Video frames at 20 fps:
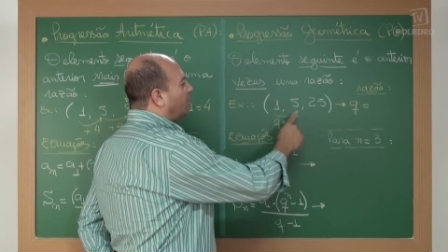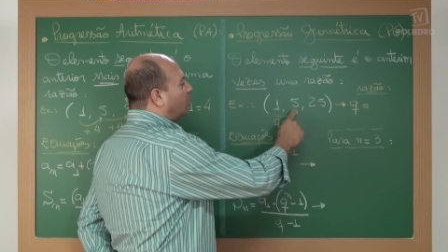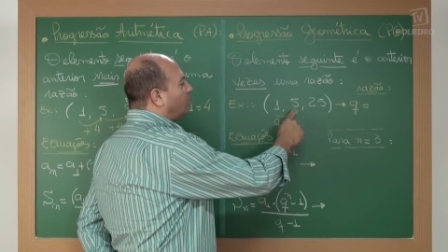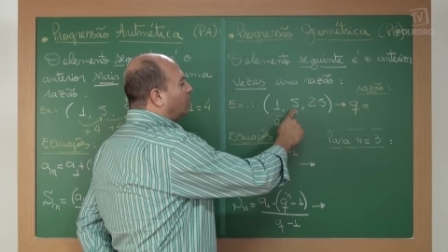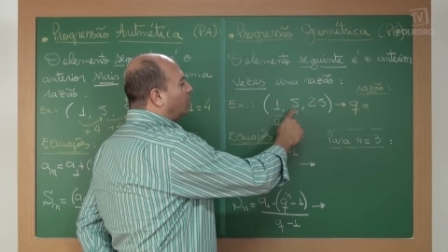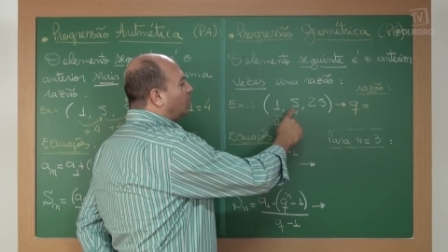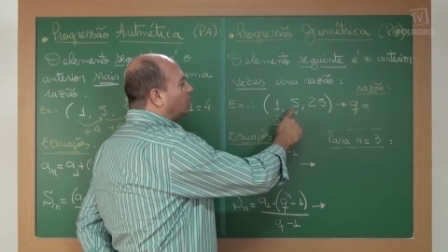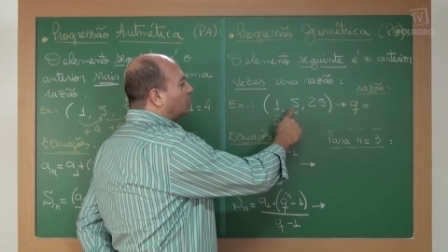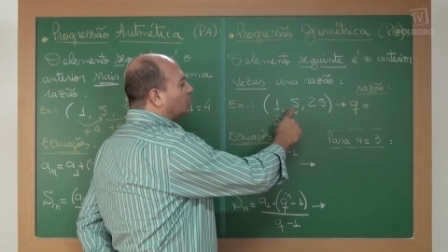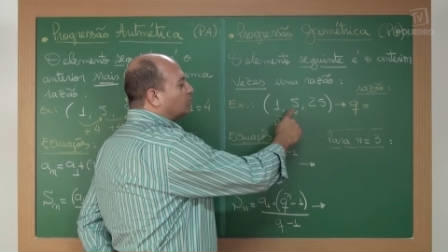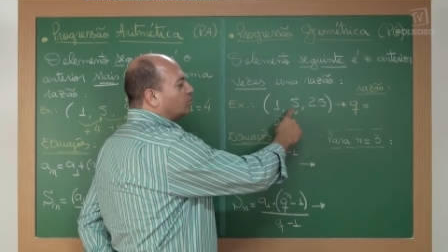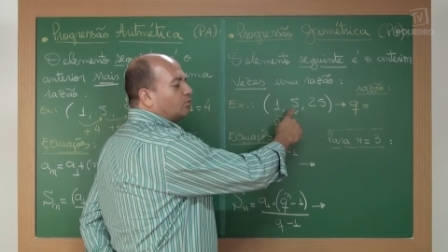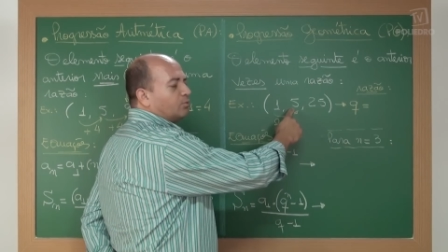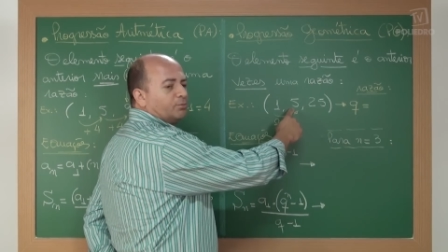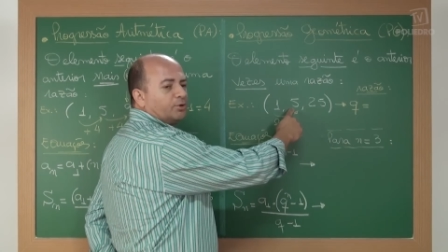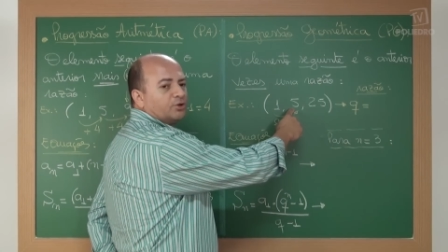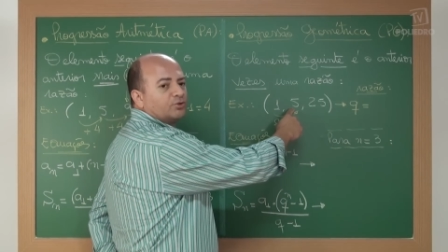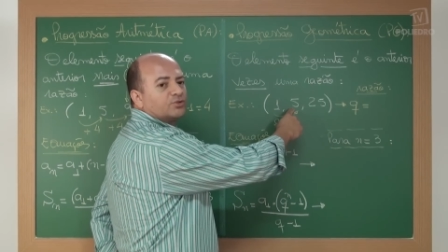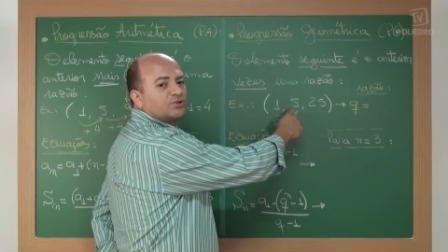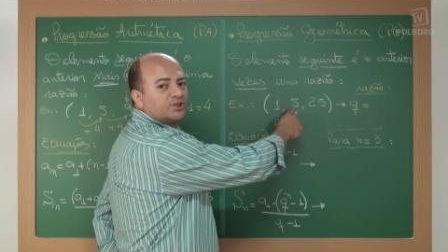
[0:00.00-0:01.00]
O
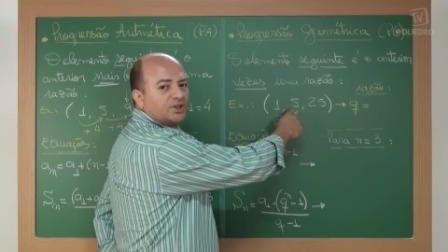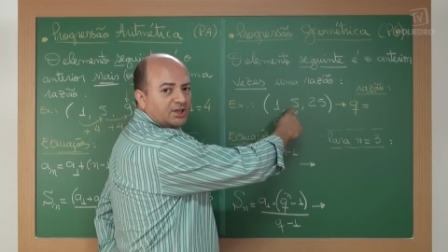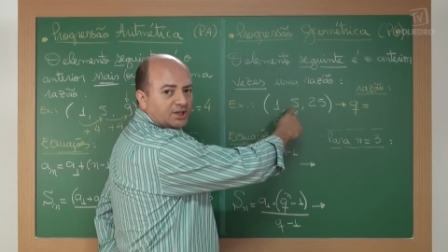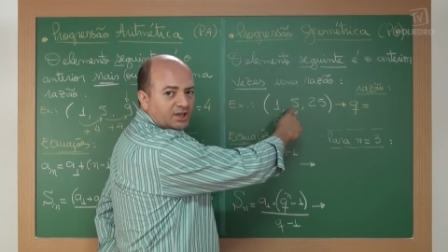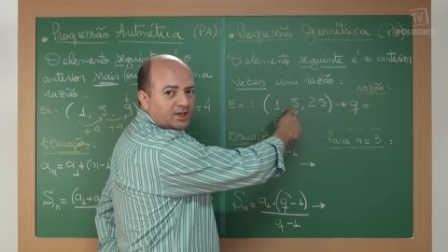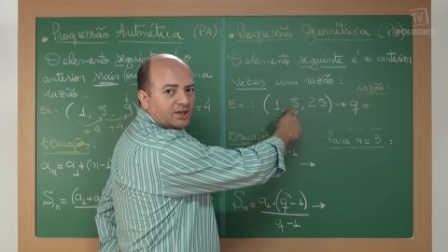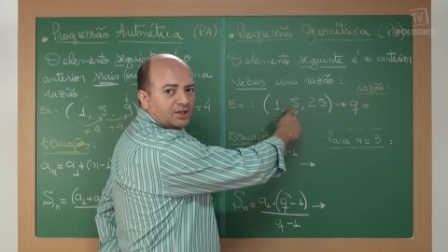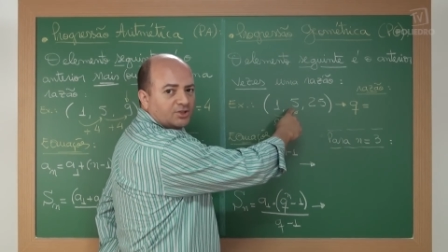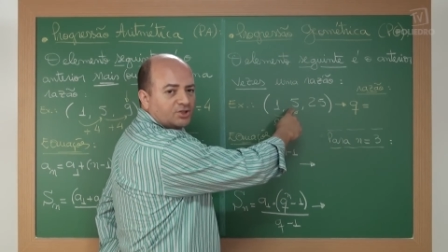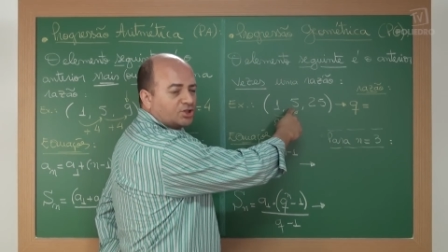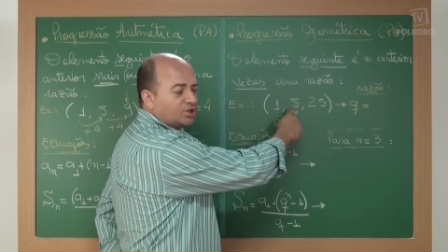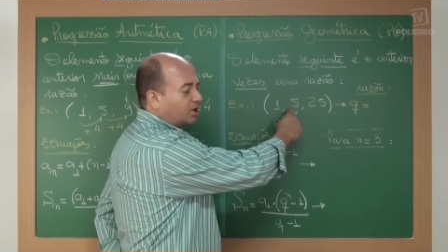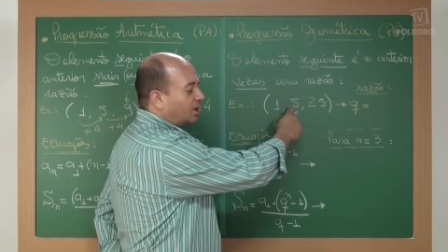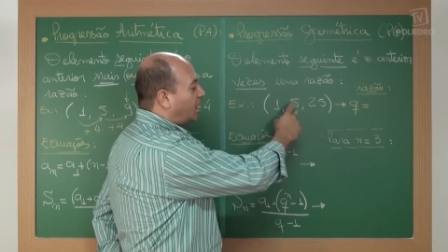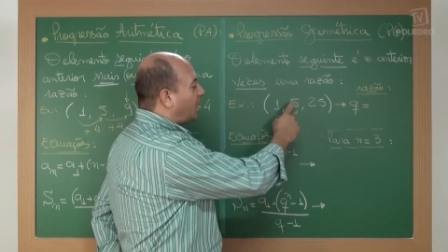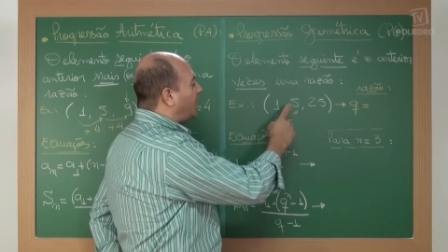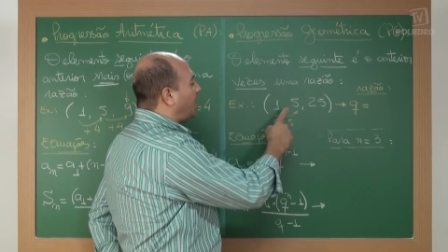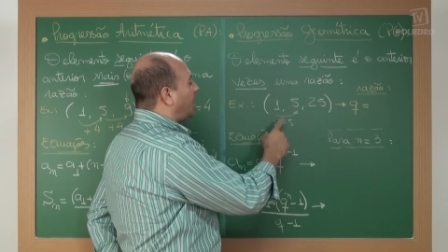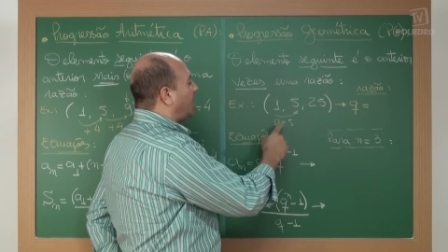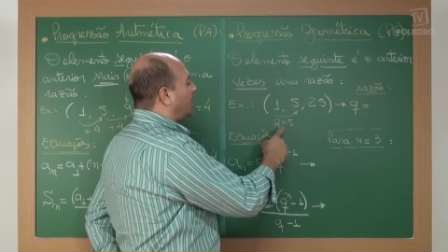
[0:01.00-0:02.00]
número seguinte
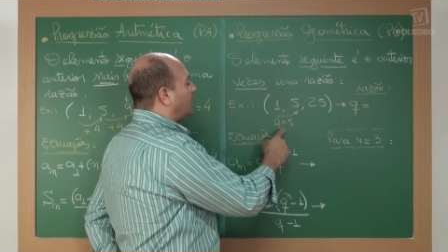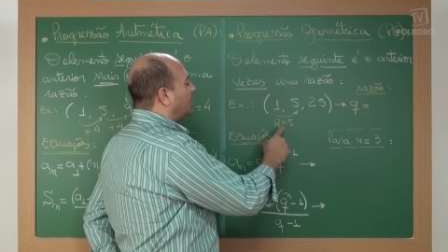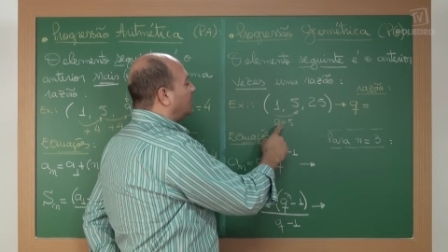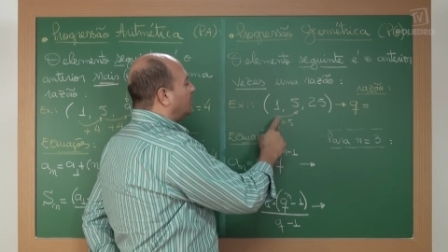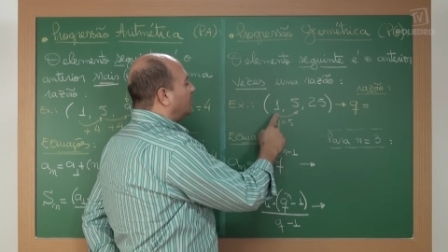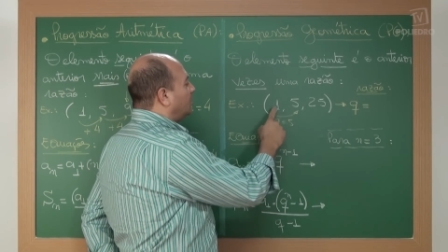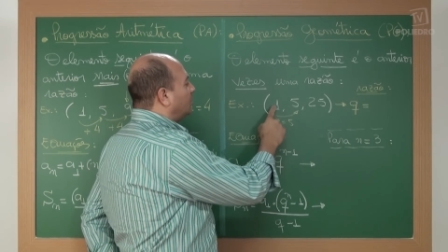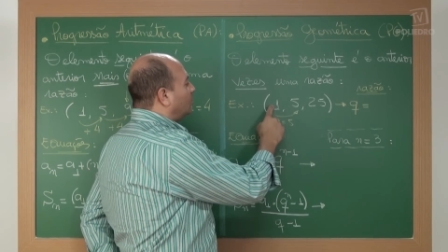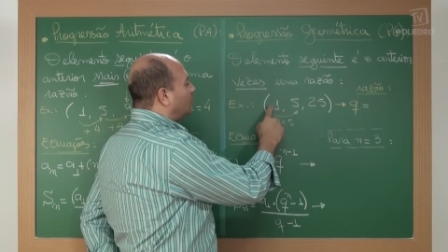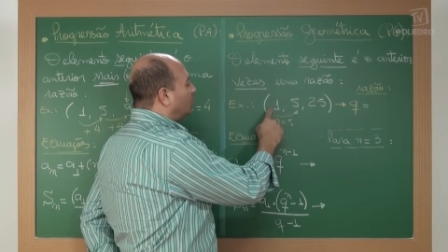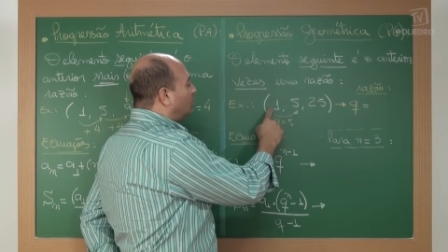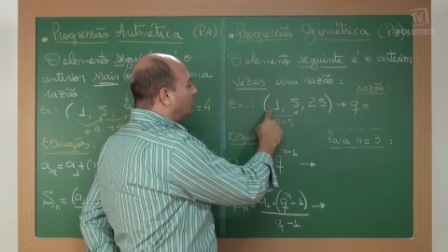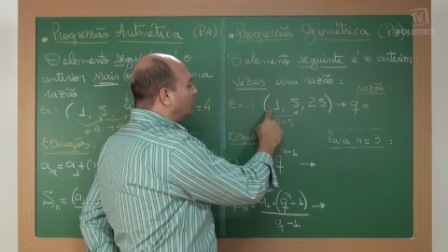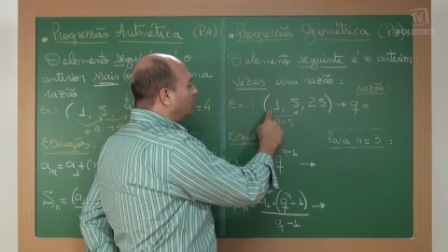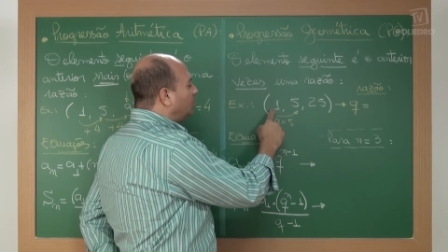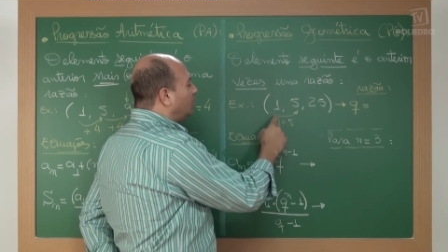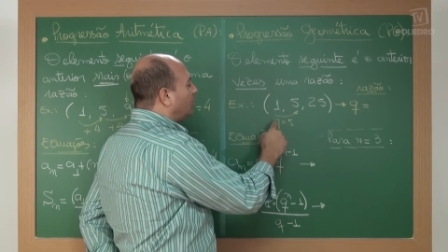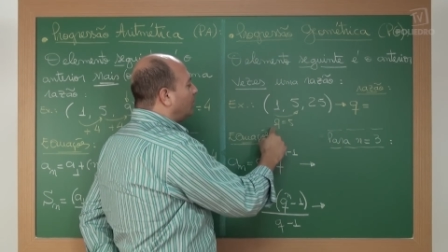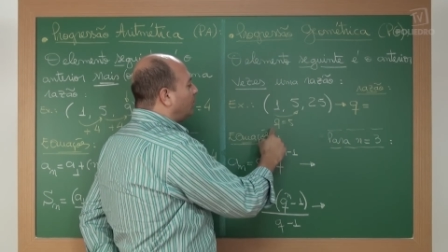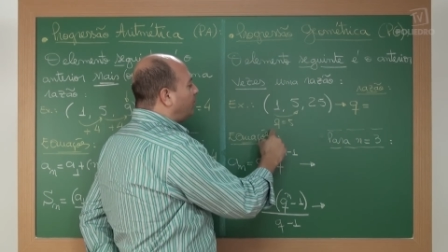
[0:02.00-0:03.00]
é
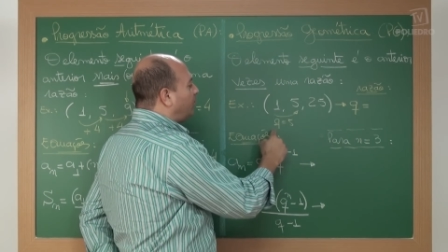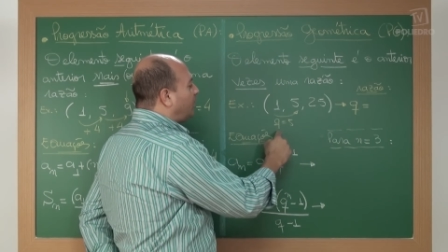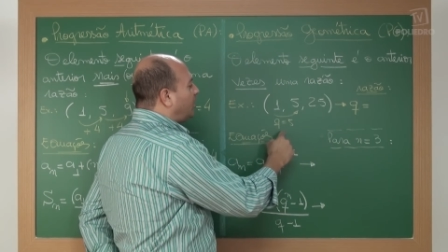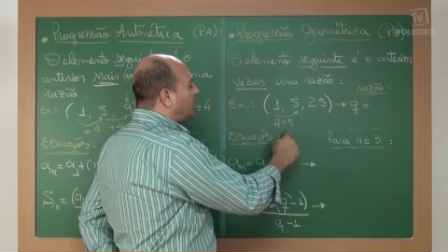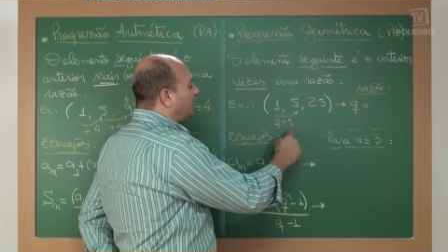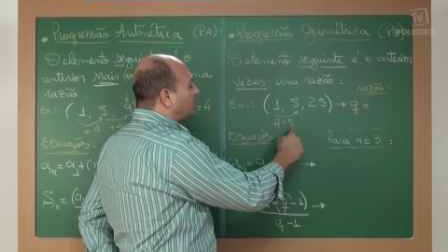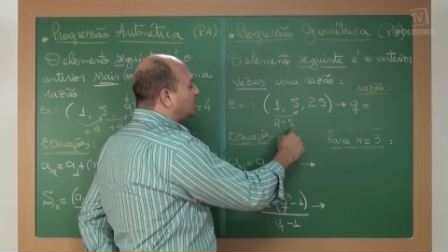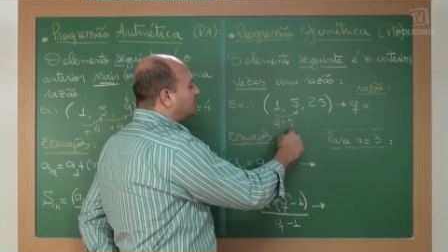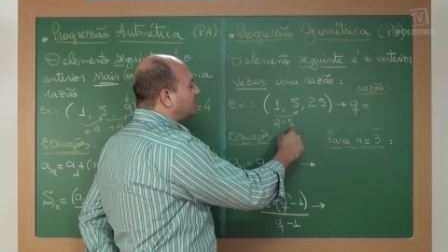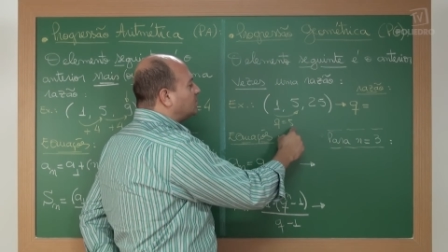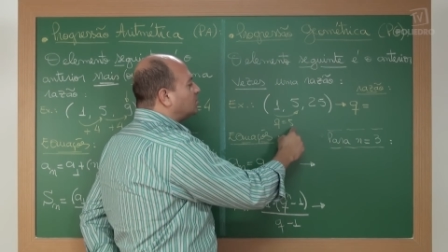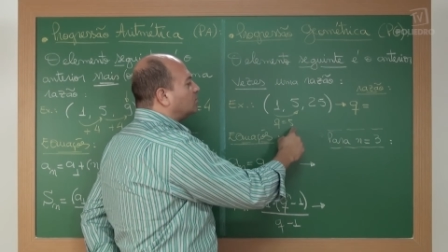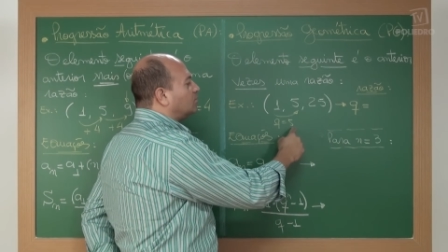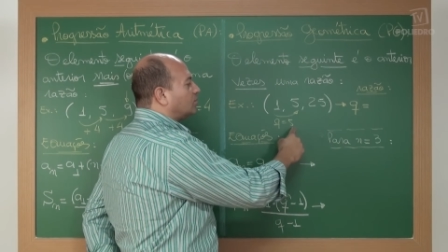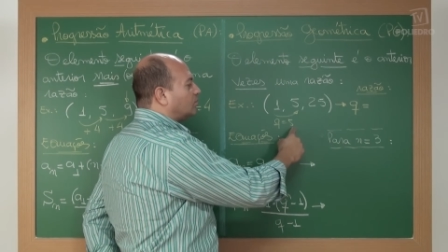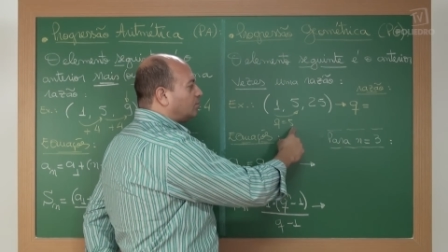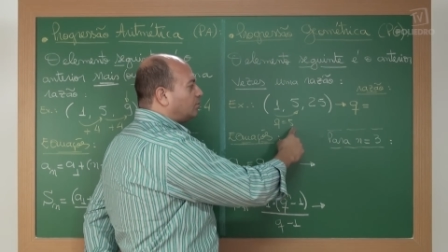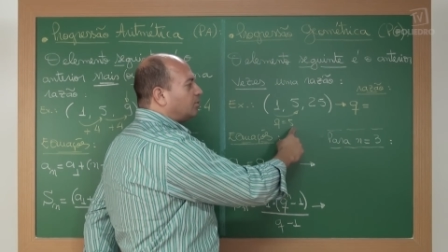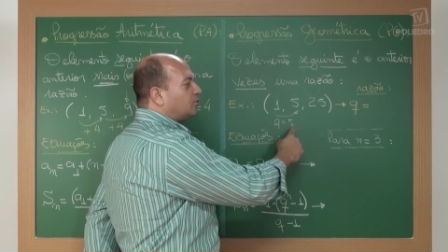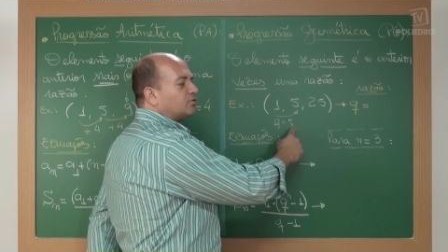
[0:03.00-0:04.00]
1 vezes o
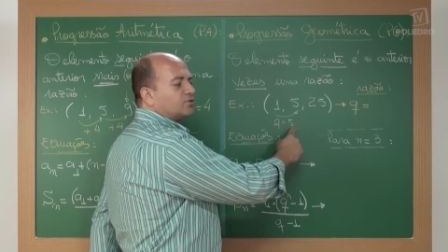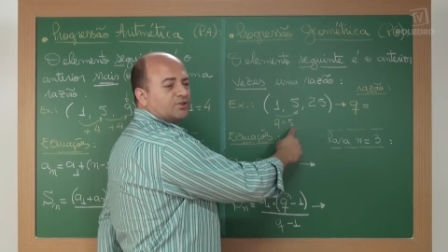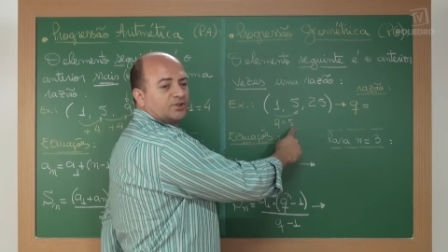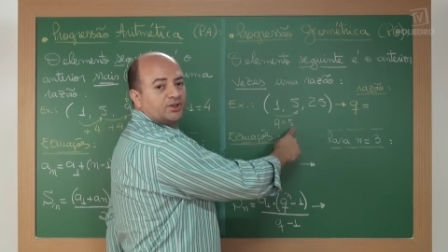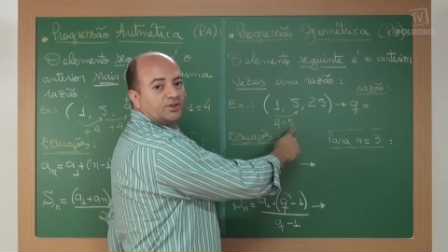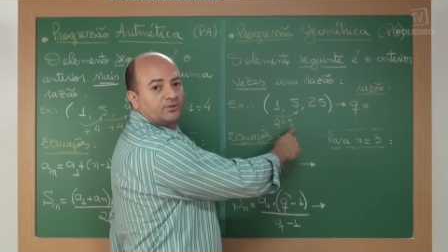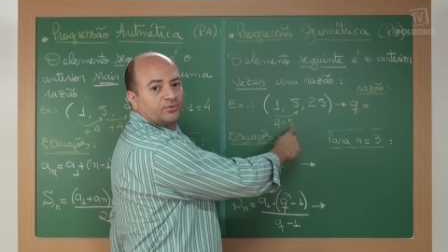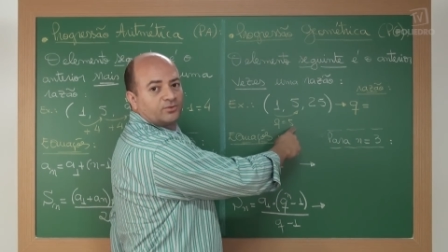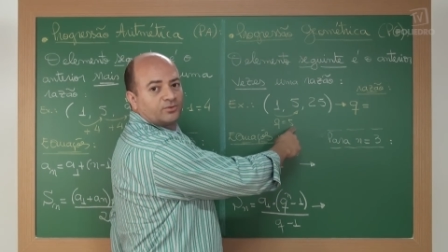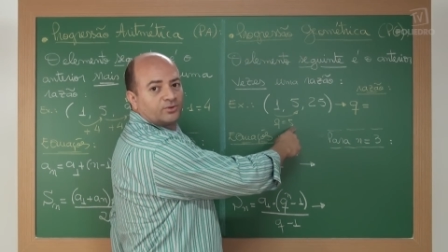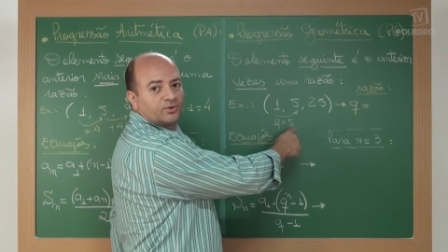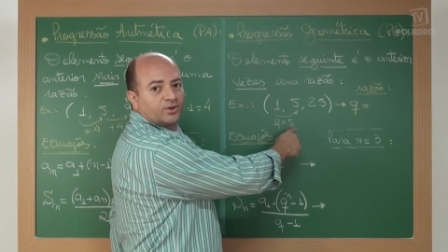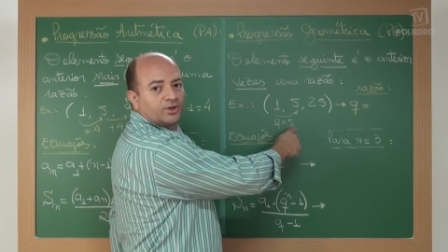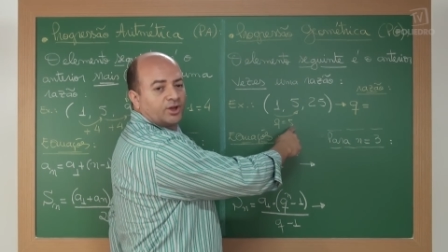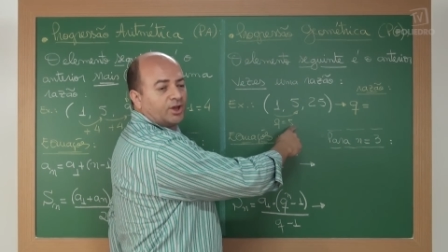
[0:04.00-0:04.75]
número 5.